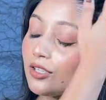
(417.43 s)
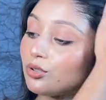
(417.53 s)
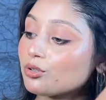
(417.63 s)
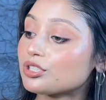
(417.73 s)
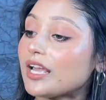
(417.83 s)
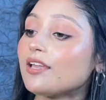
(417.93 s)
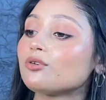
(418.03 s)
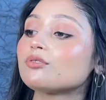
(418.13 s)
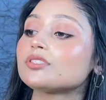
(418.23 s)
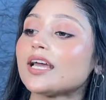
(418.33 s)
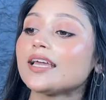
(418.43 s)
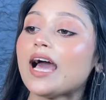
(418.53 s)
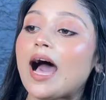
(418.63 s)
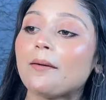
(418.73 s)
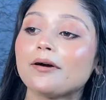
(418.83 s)
তো সেই অনুযায়ী
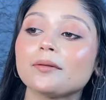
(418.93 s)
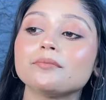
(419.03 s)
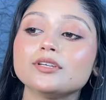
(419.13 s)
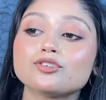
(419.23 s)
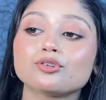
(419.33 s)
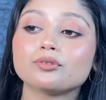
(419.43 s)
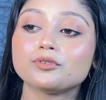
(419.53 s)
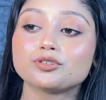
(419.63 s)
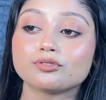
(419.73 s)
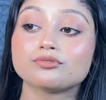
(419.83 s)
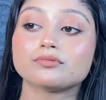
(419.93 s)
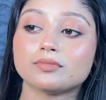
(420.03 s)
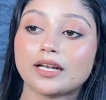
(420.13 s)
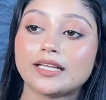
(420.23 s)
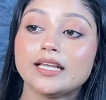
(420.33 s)
আমার মিশো ভীষণ
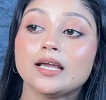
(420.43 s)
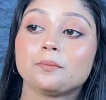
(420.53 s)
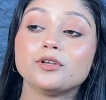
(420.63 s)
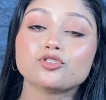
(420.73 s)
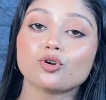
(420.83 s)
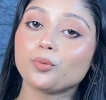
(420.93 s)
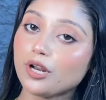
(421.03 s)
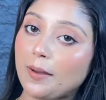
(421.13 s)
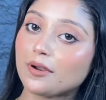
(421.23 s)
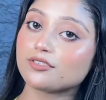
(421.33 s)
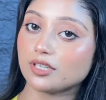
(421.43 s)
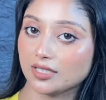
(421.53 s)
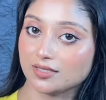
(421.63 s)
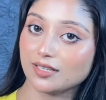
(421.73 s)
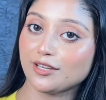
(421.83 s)
মানে মিশোর উপরে আমার
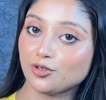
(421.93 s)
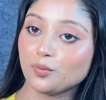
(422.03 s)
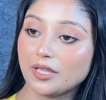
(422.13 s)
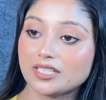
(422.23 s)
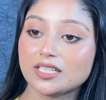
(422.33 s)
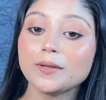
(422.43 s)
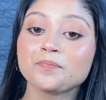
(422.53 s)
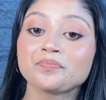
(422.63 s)
ট্রাস্টটা একটু বেশি